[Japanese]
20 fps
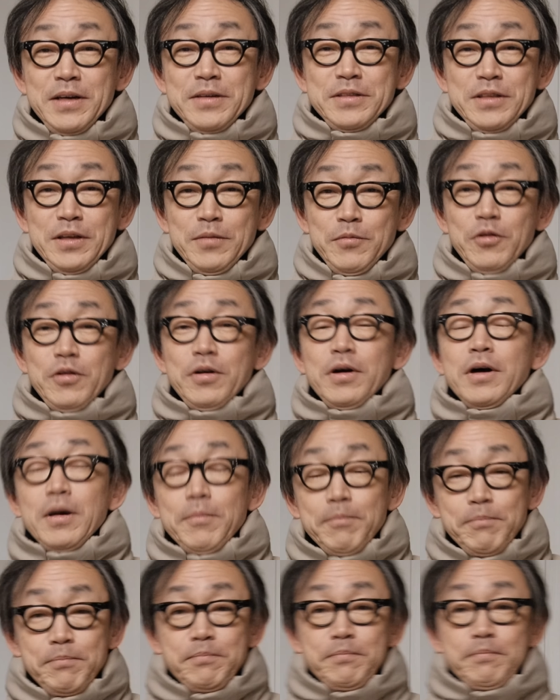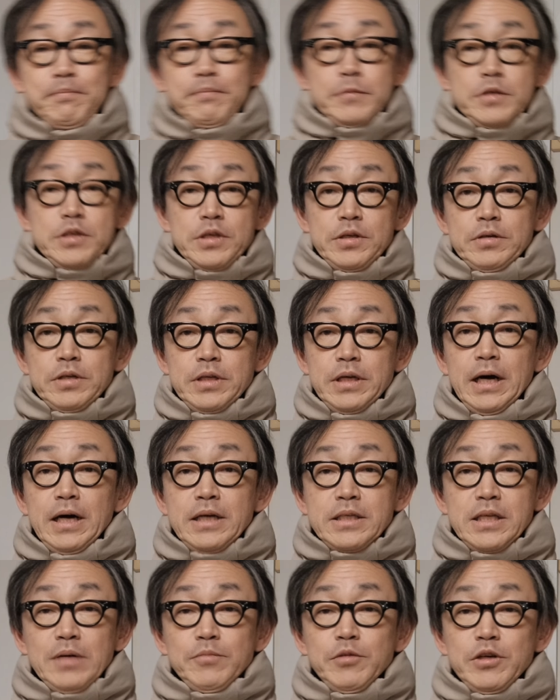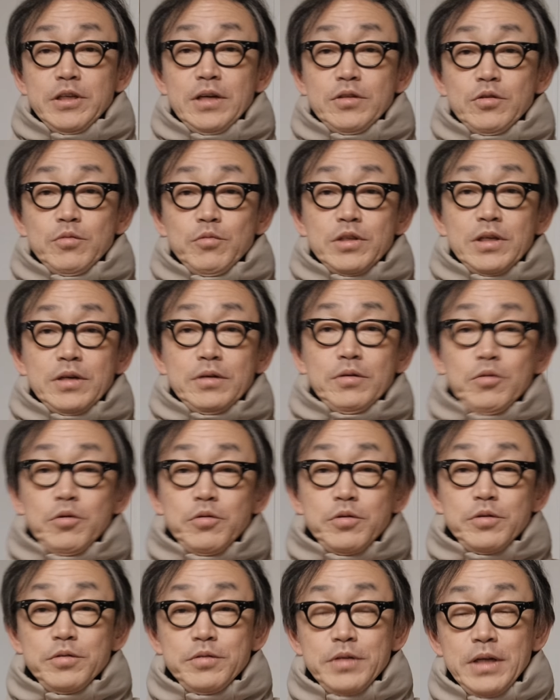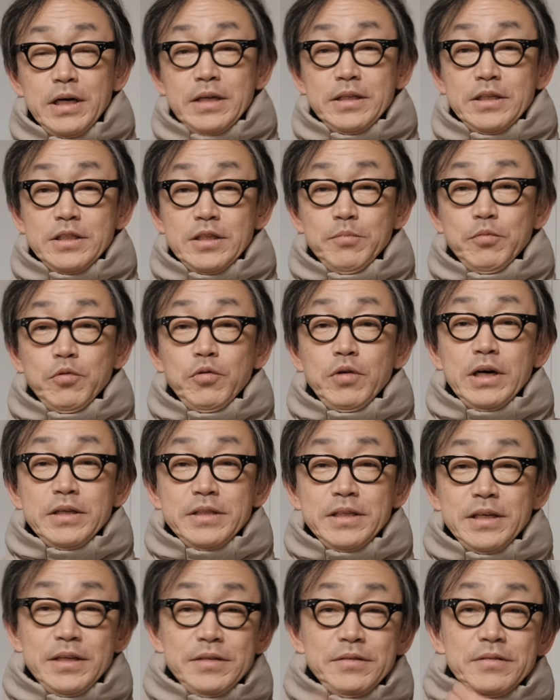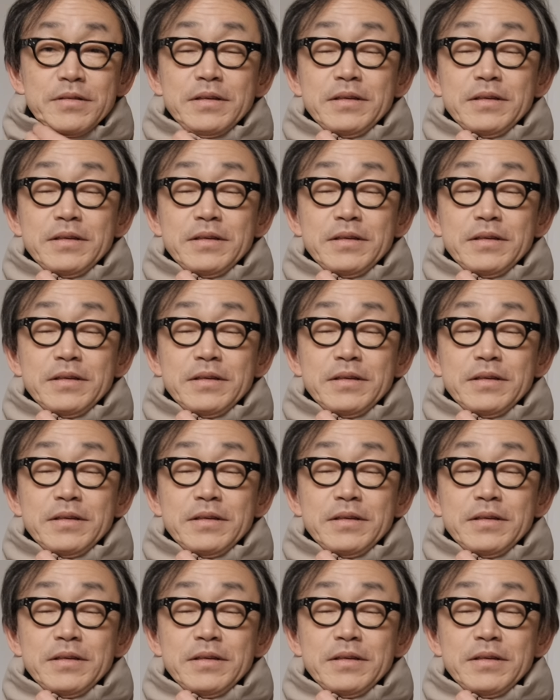くてもすぐにあ寒いなと思ったらこういうふうな形で防寒できる